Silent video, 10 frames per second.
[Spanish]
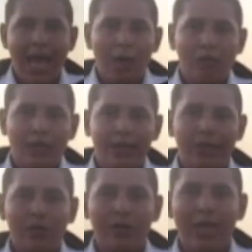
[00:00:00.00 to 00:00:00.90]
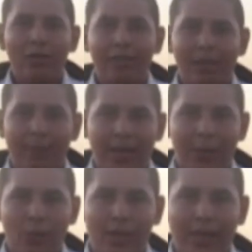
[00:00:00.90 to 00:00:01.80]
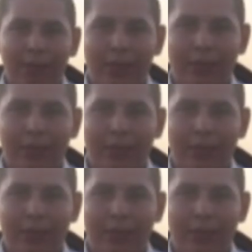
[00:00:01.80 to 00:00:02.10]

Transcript: Los 38 grados de temperatura que por